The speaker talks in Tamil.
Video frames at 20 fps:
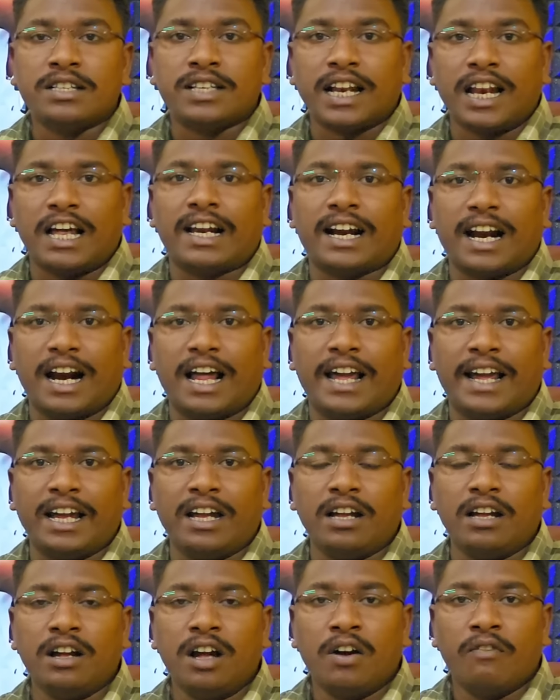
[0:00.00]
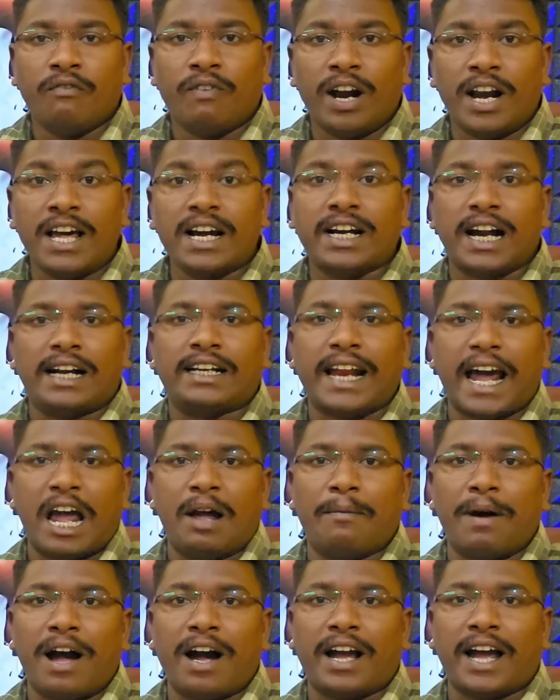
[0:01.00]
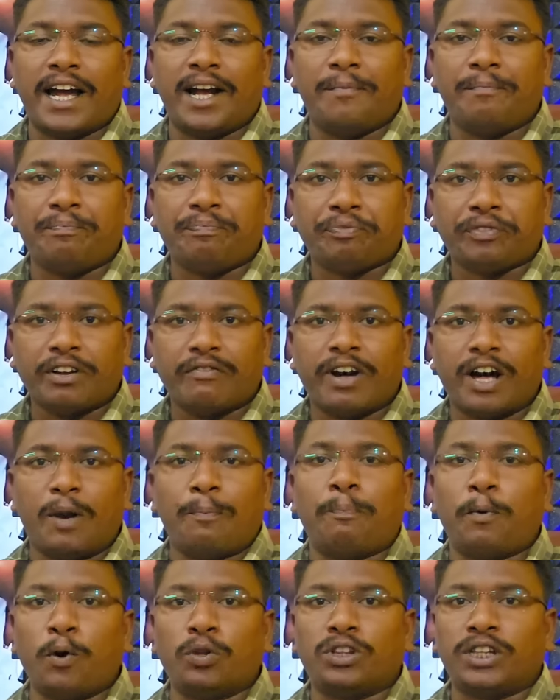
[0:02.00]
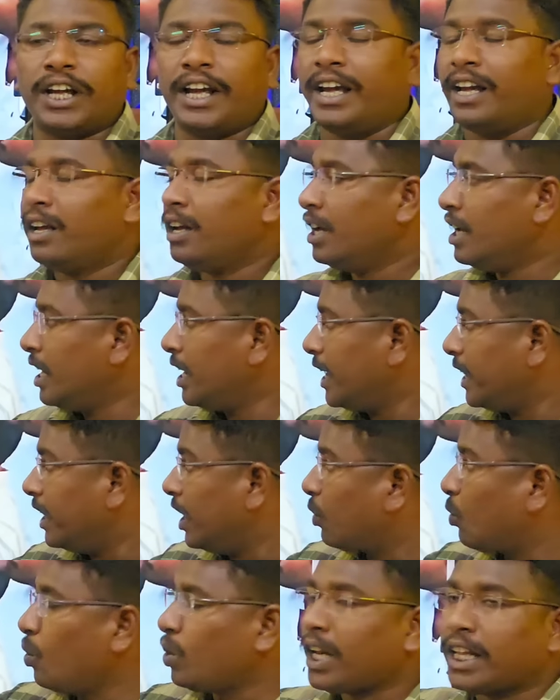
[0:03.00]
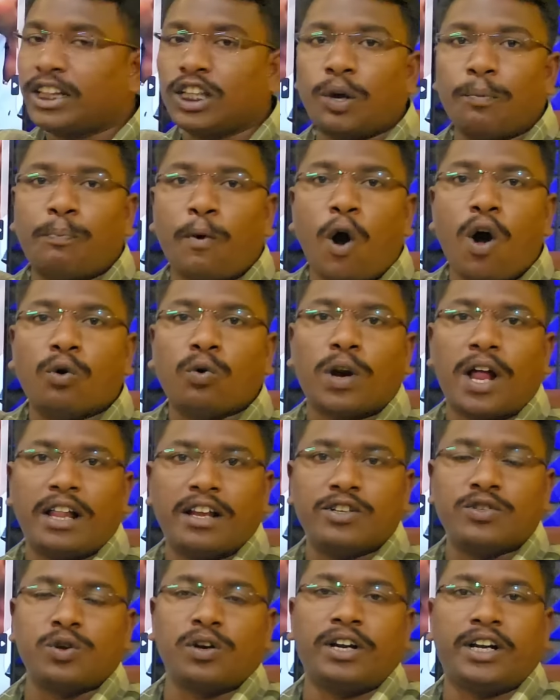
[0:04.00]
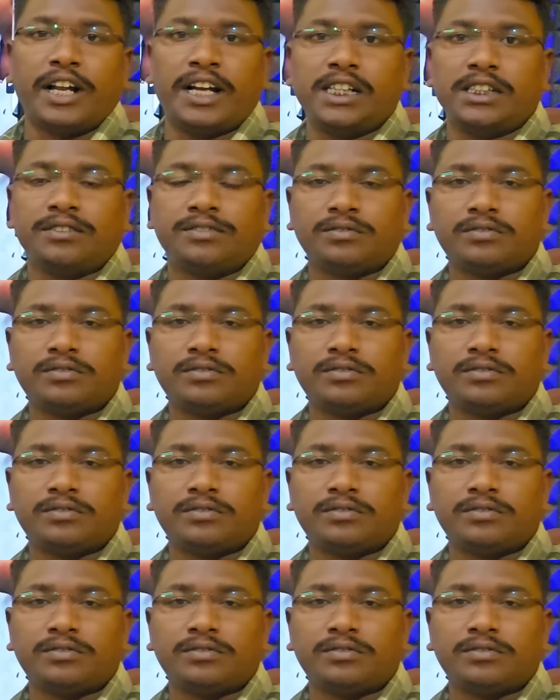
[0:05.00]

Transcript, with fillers: சிலர்களை வலுக்கட்டாயமாக வற்புறுத்தி இந்த கூட்டத்துக்கு போகக்கூடாதுன்னு சொல்லிட்டு